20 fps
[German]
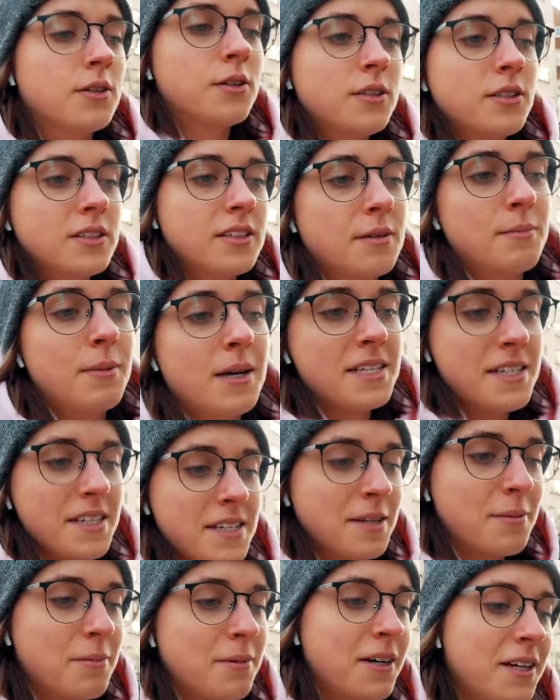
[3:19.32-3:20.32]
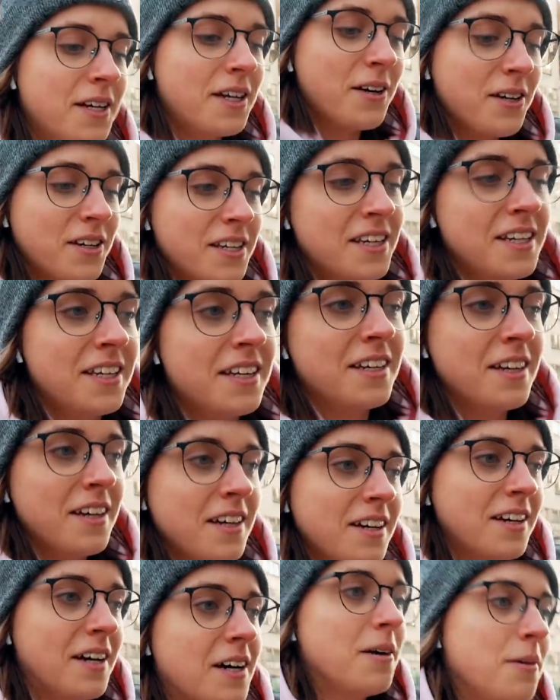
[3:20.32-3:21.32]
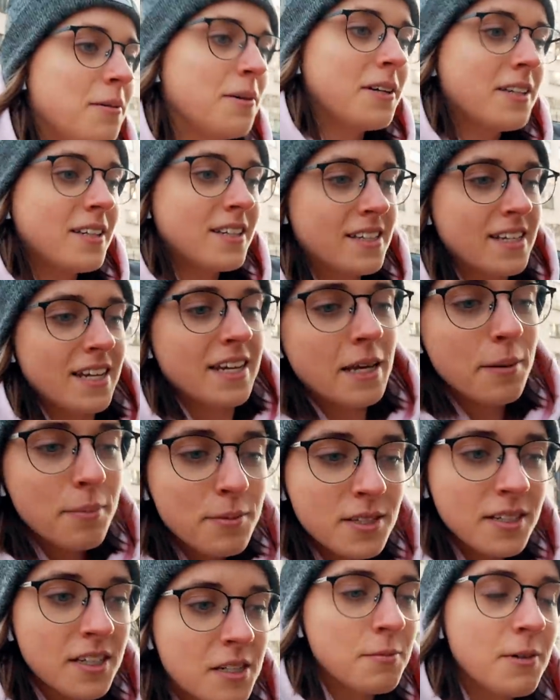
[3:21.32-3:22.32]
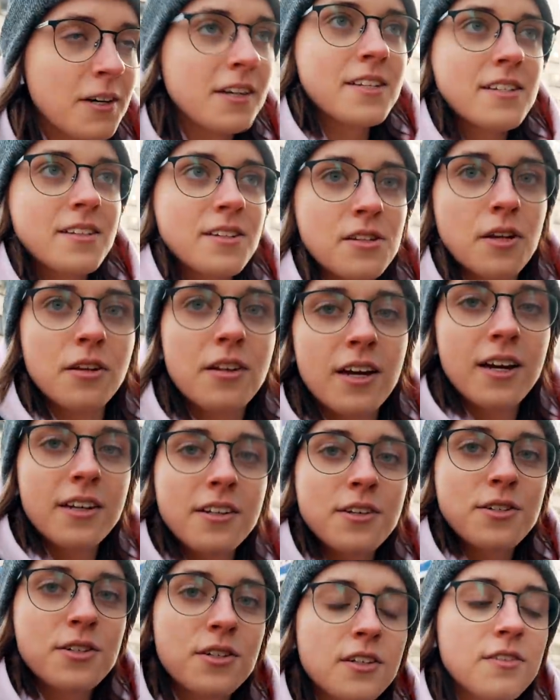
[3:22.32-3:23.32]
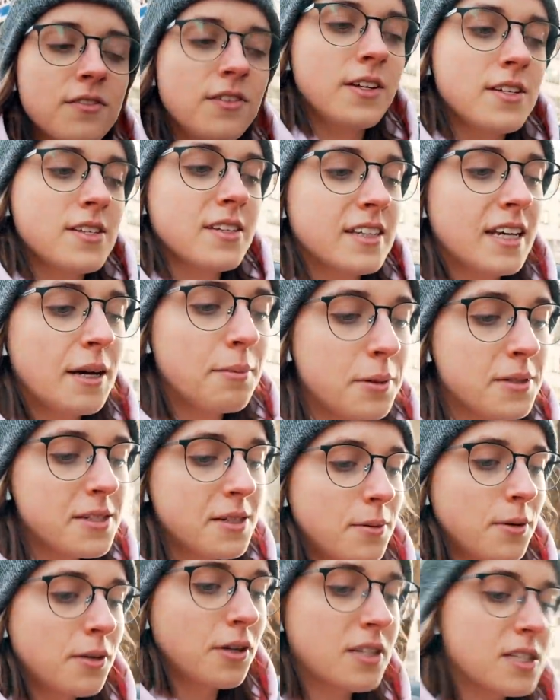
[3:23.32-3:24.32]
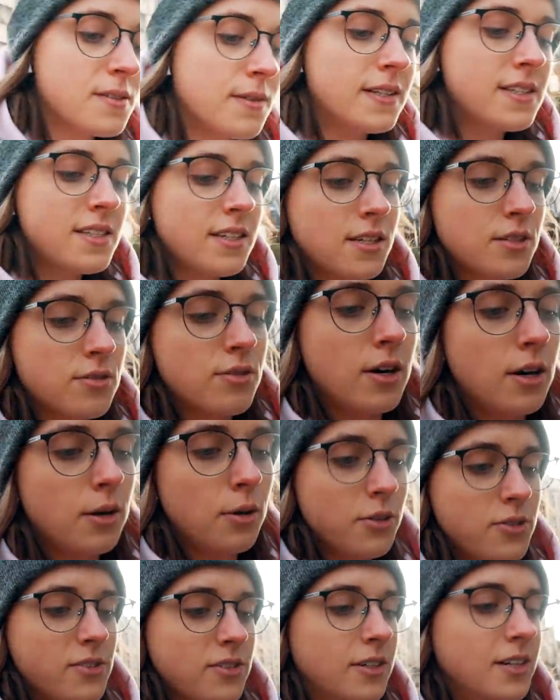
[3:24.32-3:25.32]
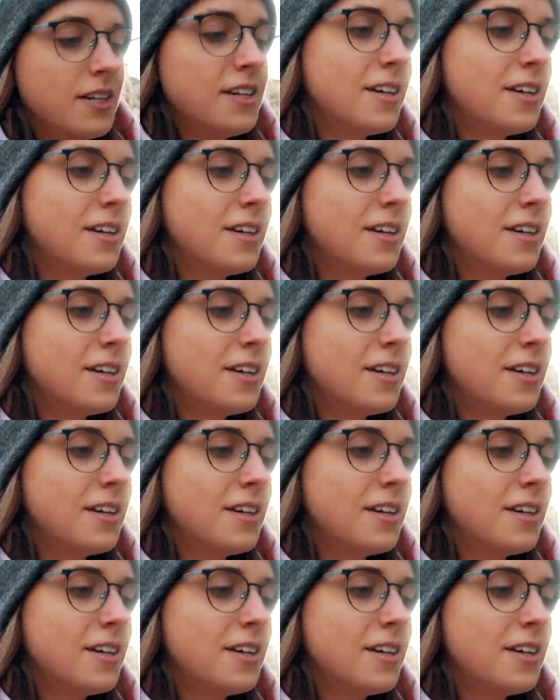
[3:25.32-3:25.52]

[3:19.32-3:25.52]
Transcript: Und dann meinte ich aber, ja okay, aber den gibt's nicht mehr, das ist eine Sonderedition gewesen. Ich habe jetzt aber noch 20 zu Hause.